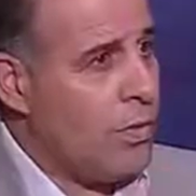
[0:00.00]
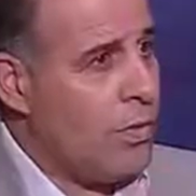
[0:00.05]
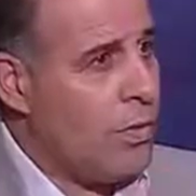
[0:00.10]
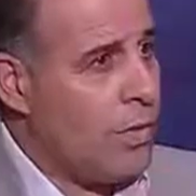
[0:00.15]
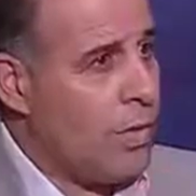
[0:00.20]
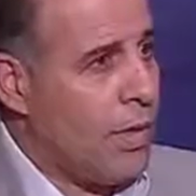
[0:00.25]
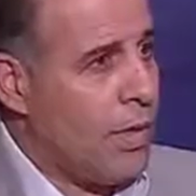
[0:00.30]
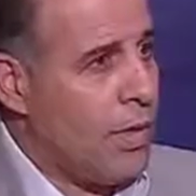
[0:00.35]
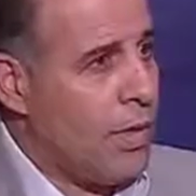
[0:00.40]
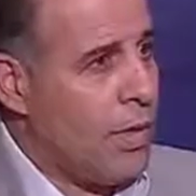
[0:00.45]

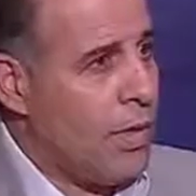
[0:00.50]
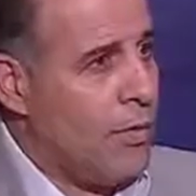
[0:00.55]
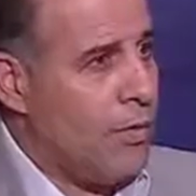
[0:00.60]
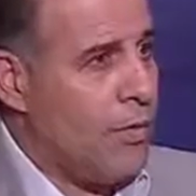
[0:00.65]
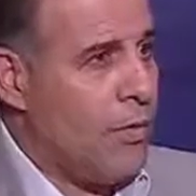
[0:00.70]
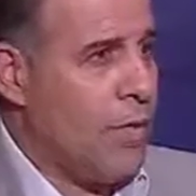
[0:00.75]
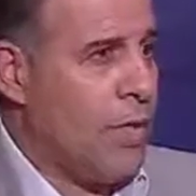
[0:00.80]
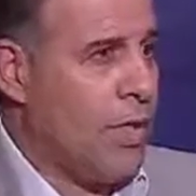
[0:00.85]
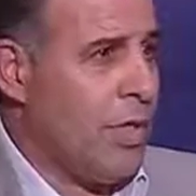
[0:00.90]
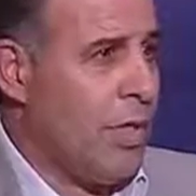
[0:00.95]
من ملك
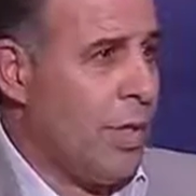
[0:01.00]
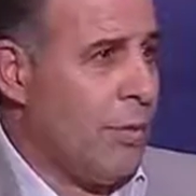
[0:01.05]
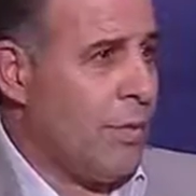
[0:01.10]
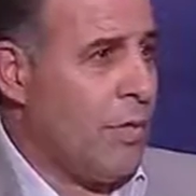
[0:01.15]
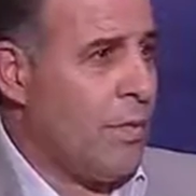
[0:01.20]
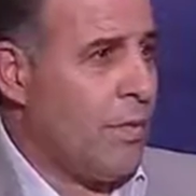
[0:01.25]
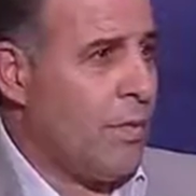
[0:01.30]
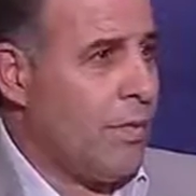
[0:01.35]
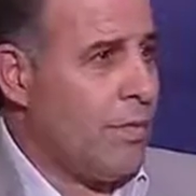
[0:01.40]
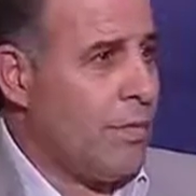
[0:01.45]
اليمين بالضبط
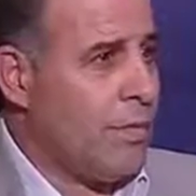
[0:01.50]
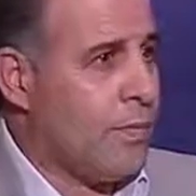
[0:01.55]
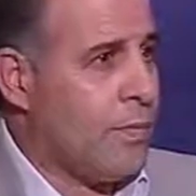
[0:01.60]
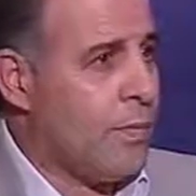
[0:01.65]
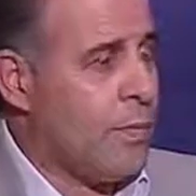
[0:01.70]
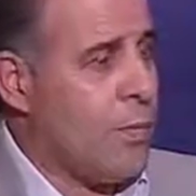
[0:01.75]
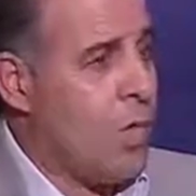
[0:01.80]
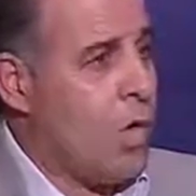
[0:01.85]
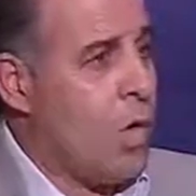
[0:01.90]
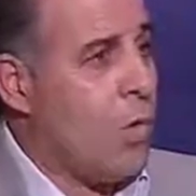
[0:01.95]

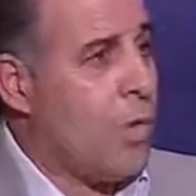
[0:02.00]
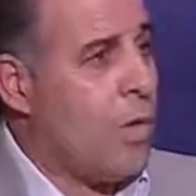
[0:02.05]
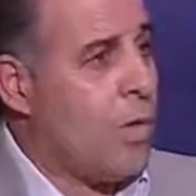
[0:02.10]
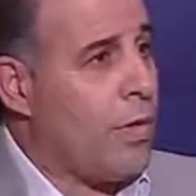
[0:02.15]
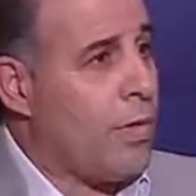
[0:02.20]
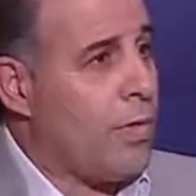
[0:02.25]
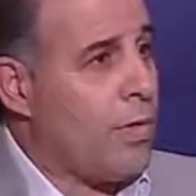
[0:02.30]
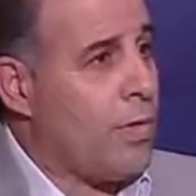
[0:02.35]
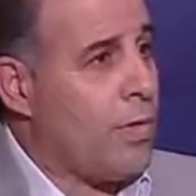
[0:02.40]
طيب وما